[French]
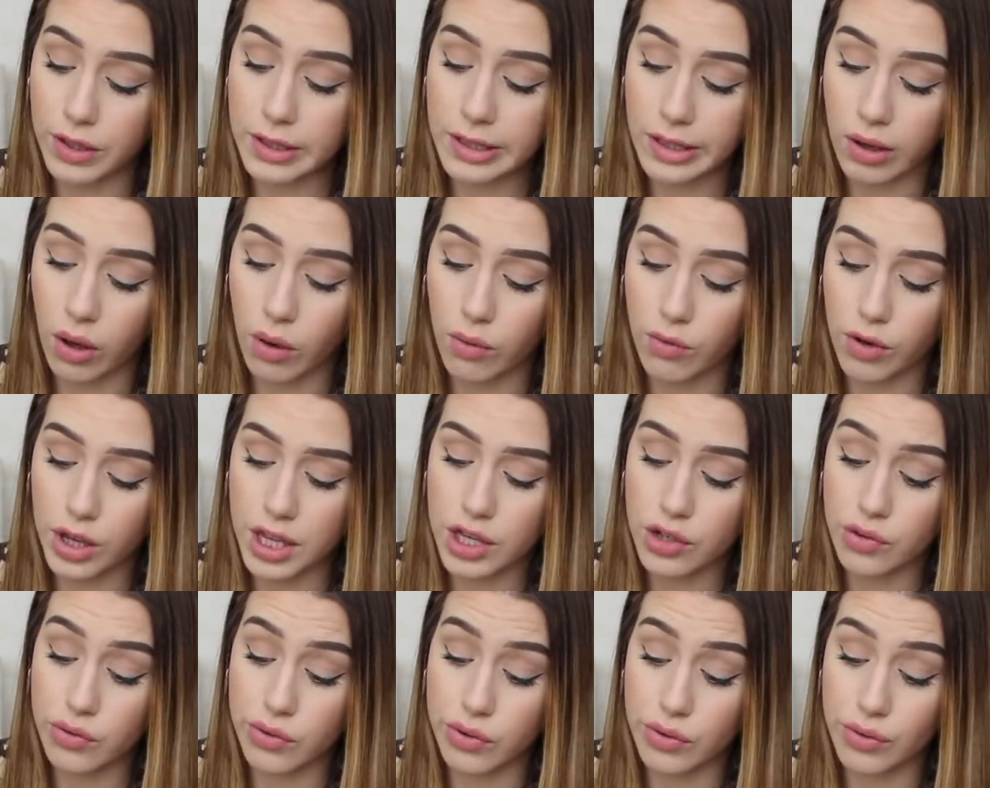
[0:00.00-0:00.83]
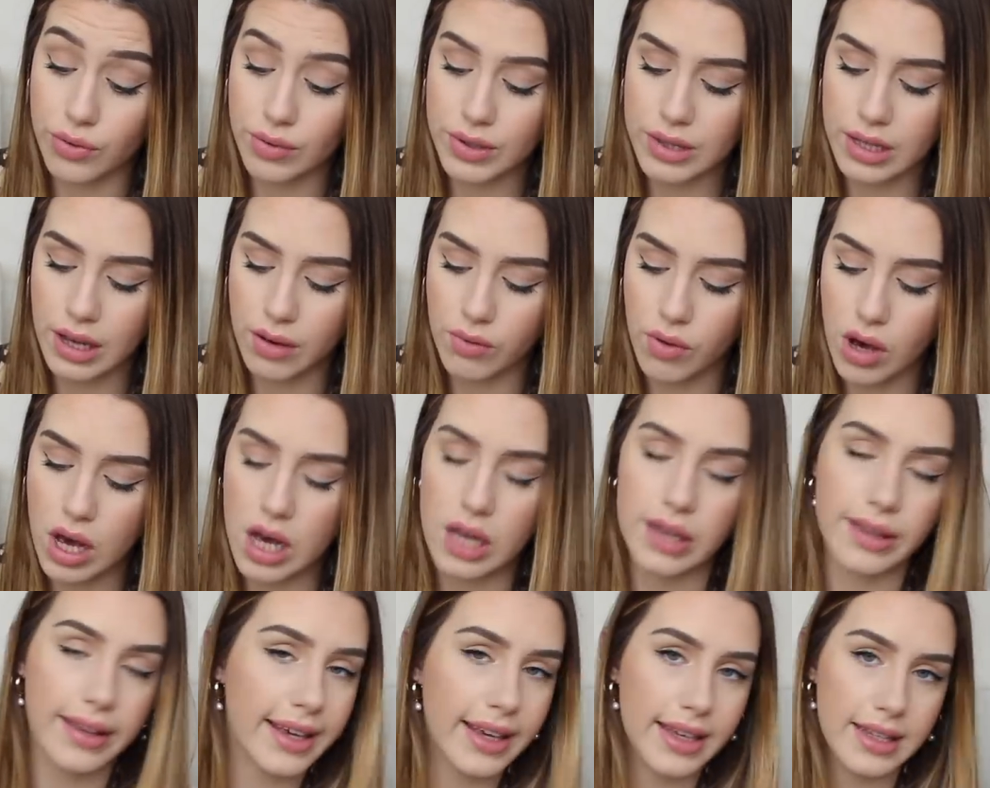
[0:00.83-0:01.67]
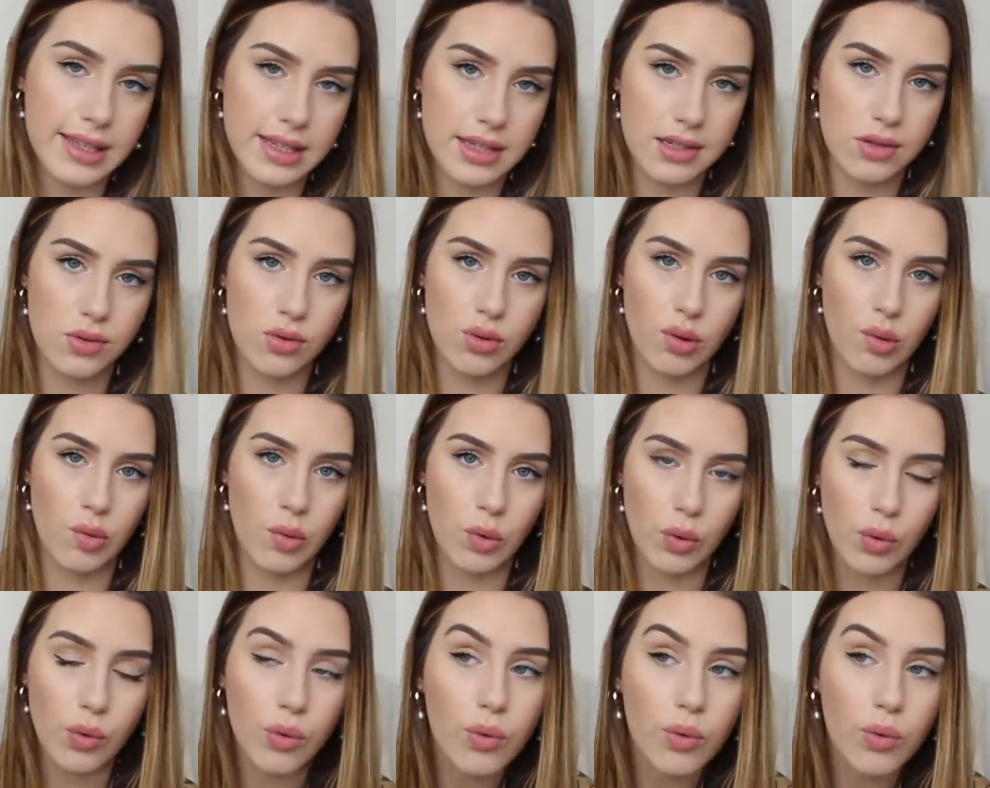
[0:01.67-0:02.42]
fait les renvoyer, je vais juste avoir un crédit sur mon